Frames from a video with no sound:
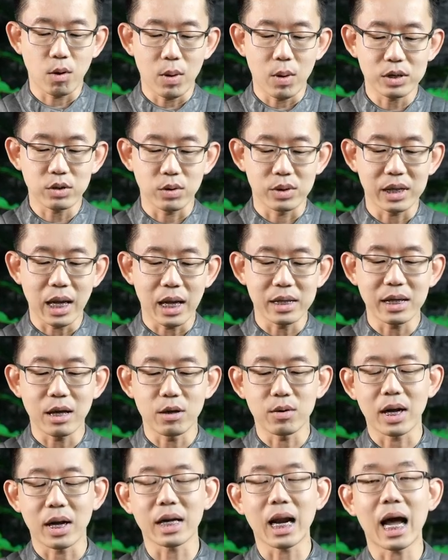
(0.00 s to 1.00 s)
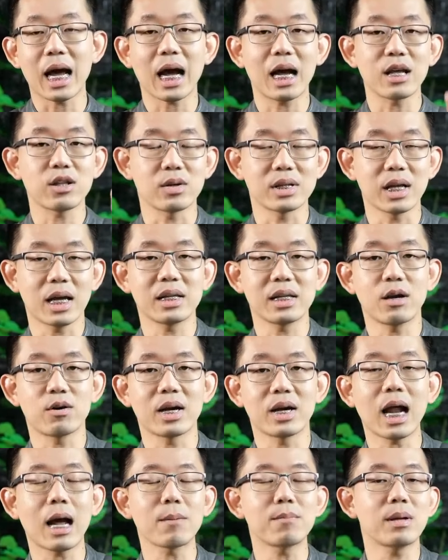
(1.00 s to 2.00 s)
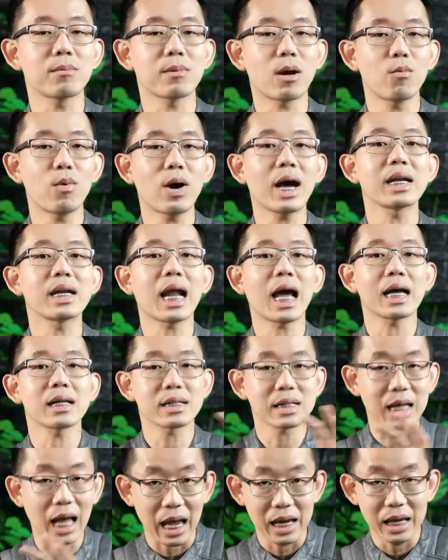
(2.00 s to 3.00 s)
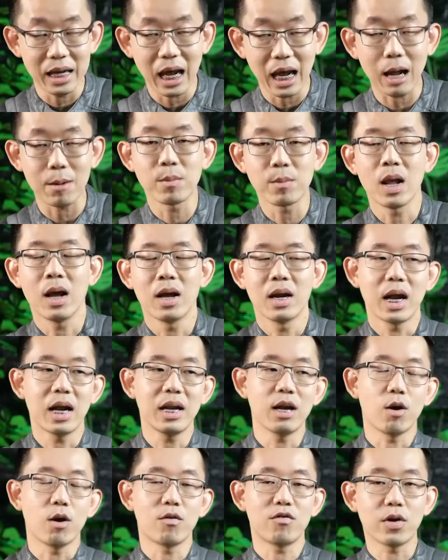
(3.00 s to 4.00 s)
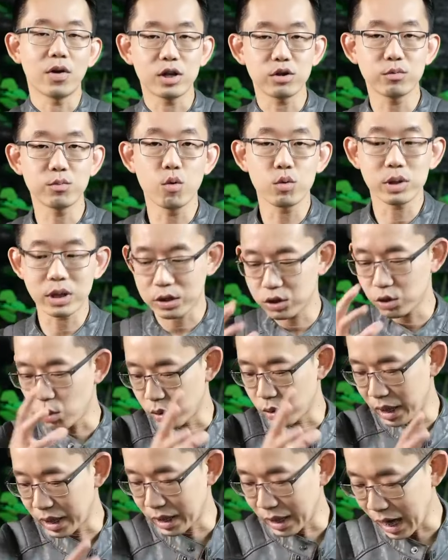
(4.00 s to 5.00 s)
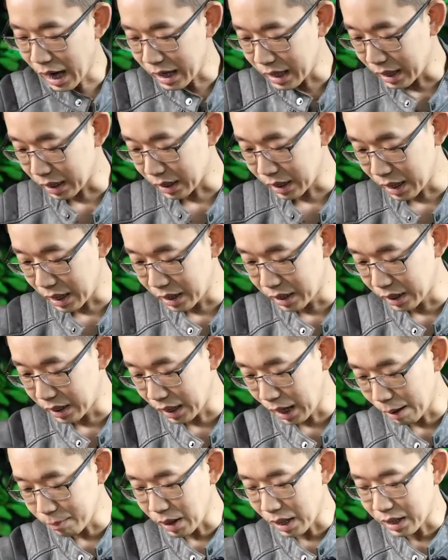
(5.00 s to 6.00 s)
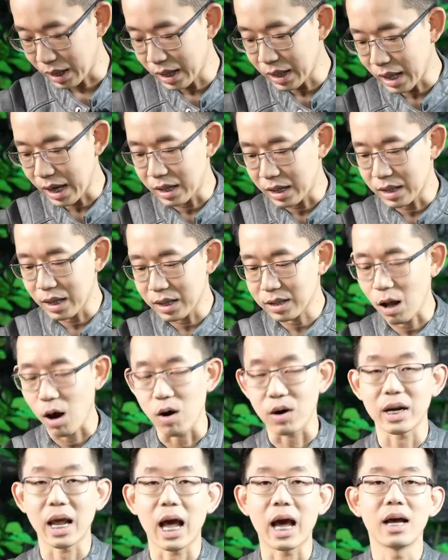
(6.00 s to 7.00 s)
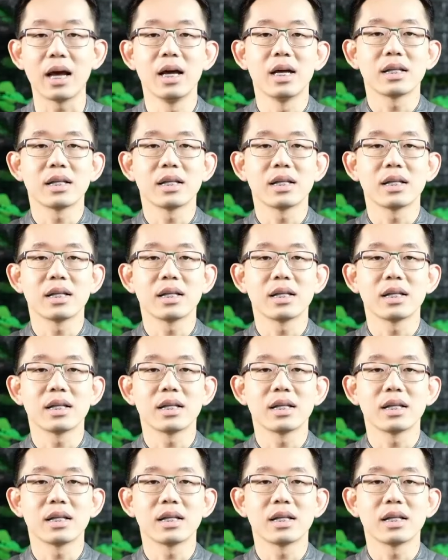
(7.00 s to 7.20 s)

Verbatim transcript: กว่าสนใจเจลล้างหน้าใครสนใจเจลล้างหน้าพิมพ์คำว่าหน้าใสนะครับแล้วเดี๋ยว Facebook จะส่งลิงก์ให้อีกทีหนึ่งนะครับแต่ถ้าใน TikTok เนี่ย